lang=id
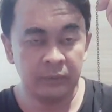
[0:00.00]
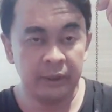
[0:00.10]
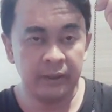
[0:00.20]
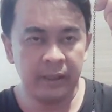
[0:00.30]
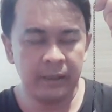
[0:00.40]

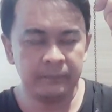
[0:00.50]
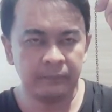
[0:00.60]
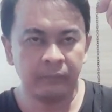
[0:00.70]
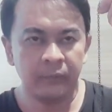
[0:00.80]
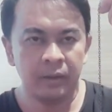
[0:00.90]
Tidak.
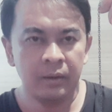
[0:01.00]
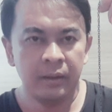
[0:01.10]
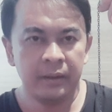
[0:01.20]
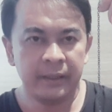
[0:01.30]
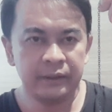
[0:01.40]

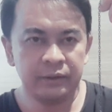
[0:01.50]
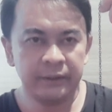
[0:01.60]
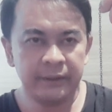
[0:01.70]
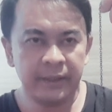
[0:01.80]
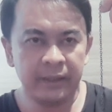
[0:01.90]
Real
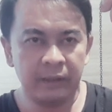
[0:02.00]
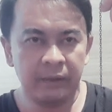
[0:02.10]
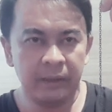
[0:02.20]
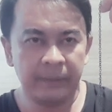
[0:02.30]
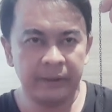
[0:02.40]
Sociedad
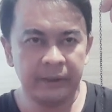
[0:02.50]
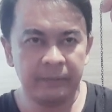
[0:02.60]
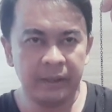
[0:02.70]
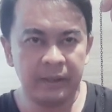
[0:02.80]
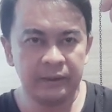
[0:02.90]
lawan Levante
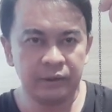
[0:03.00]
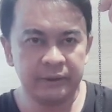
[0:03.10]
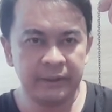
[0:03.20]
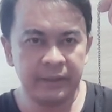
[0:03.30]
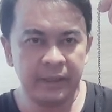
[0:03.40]
menang
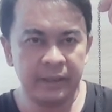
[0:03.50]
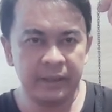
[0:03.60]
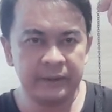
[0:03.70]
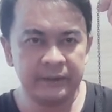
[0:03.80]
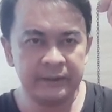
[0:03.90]
Sociedad
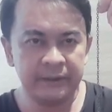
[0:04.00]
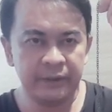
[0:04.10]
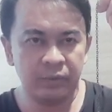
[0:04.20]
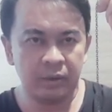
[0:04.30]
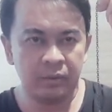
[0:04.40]
dengan
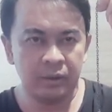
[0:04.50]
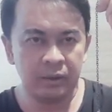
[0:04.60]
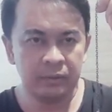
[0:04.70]
selisih dua gol.